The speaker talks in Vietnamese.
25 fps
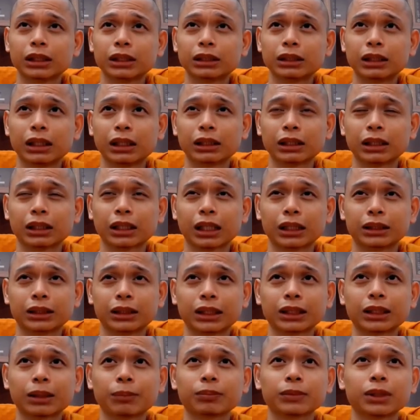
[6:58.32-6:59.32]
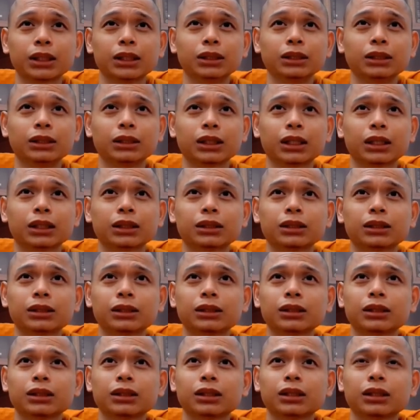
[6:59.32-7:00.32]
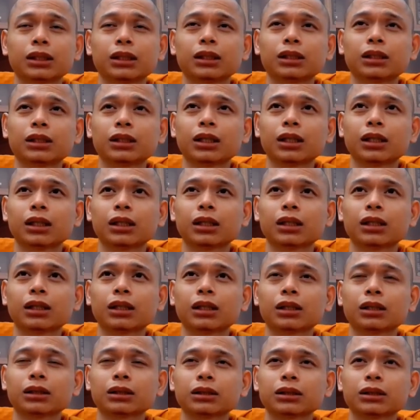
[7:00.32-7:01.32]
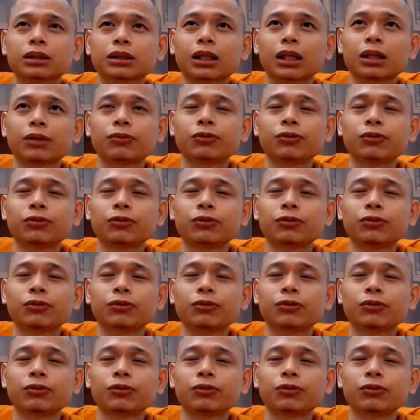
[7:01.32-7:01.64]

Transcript: nên thực hành rải tâm từ ha à, cái